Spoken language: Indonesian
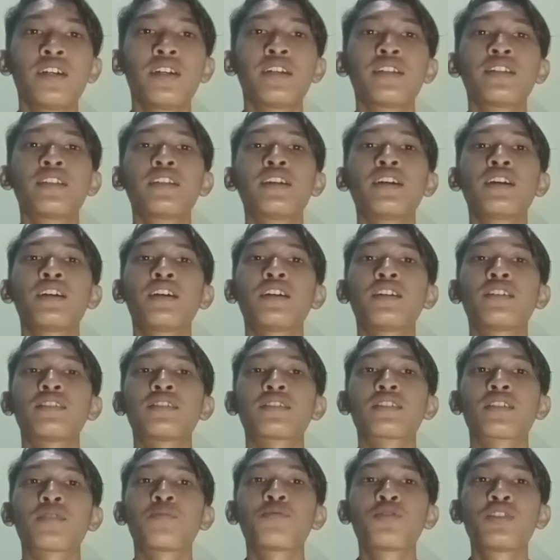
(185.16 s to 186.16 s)
da,
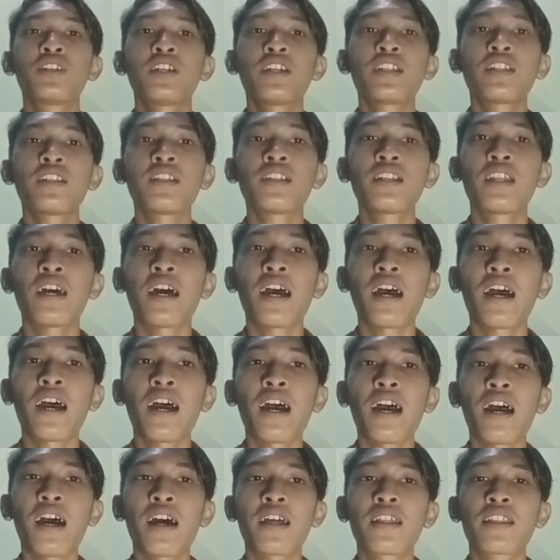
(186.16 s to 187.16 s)
kemudian
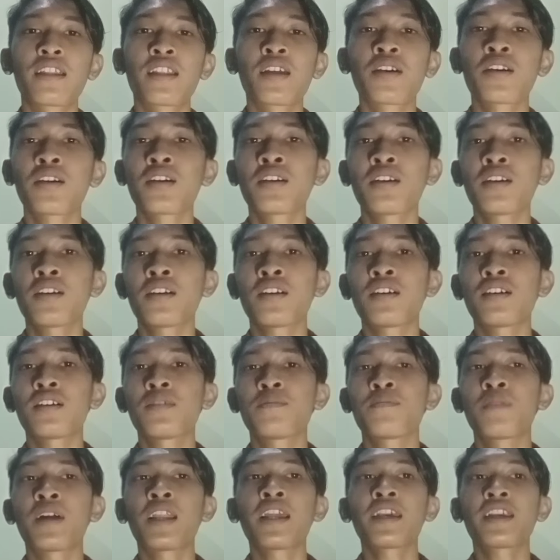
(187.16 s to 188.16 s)
nah
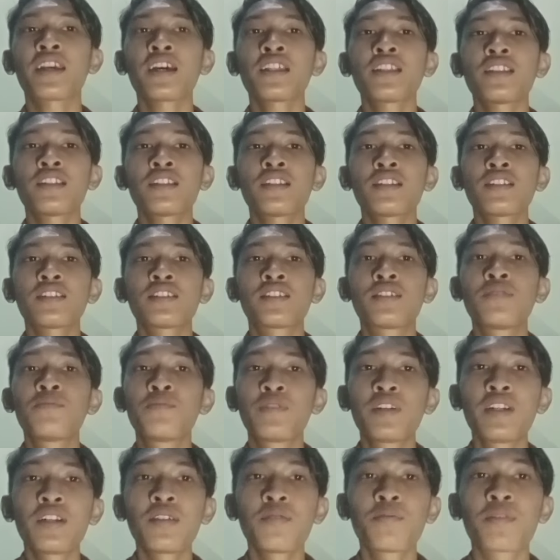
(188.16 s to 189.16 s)
malaikat
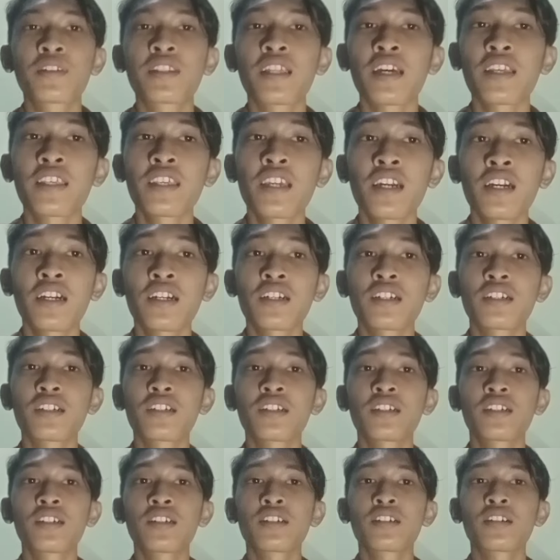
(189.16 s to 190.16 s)
Jibril bertanya
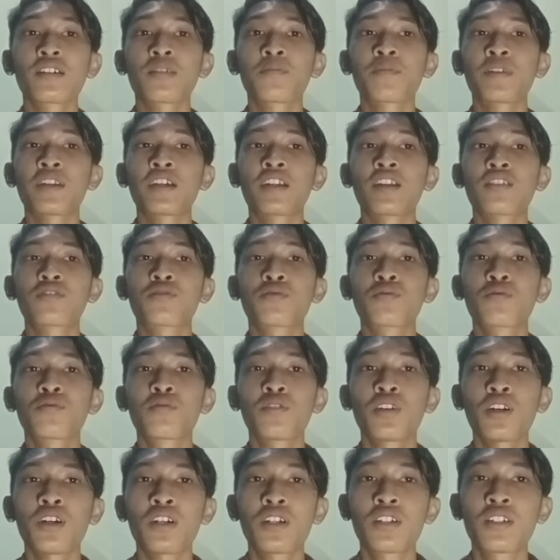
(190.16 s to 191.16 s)
kepada
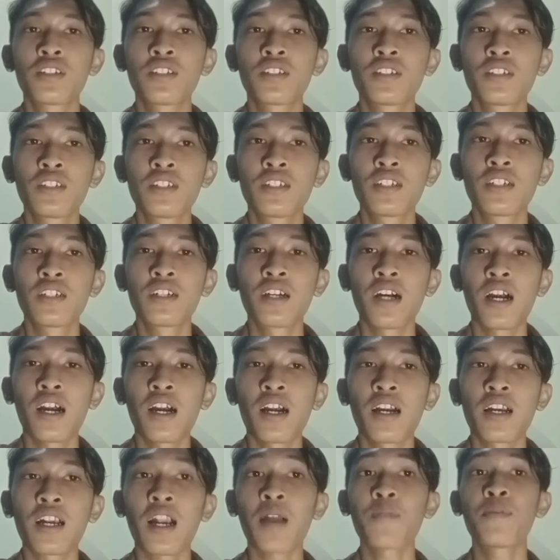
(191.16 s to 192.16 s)
Rasulullah
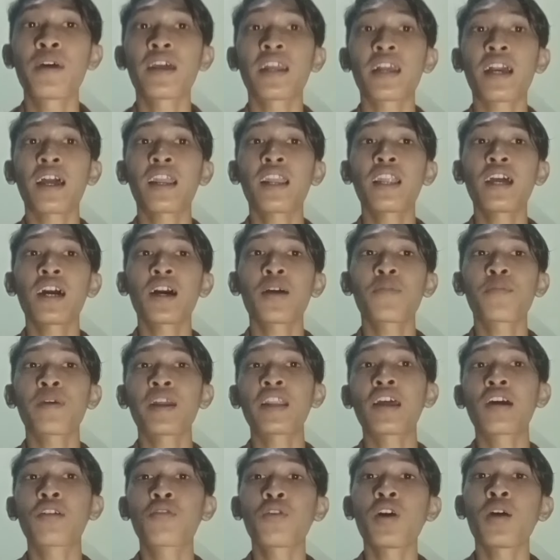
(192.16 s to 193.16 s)
kabarkanlah
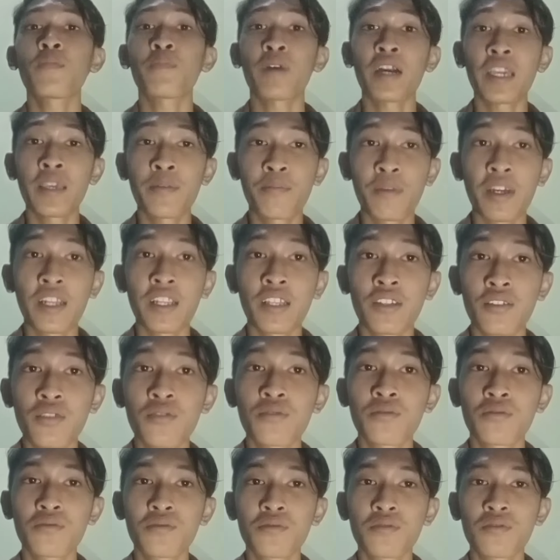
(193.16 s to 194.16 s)
kepadaku apa iman
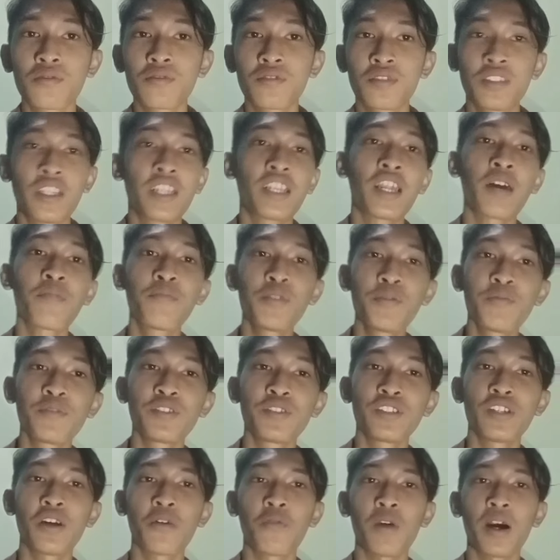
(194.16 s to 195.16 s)
itu dan Nabi
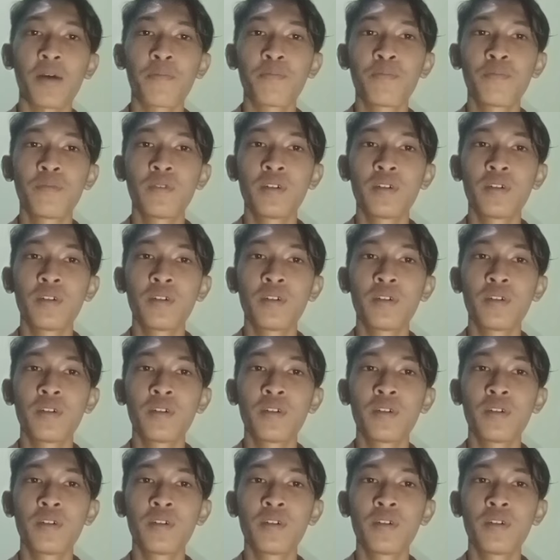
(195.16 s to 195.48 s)
menjawab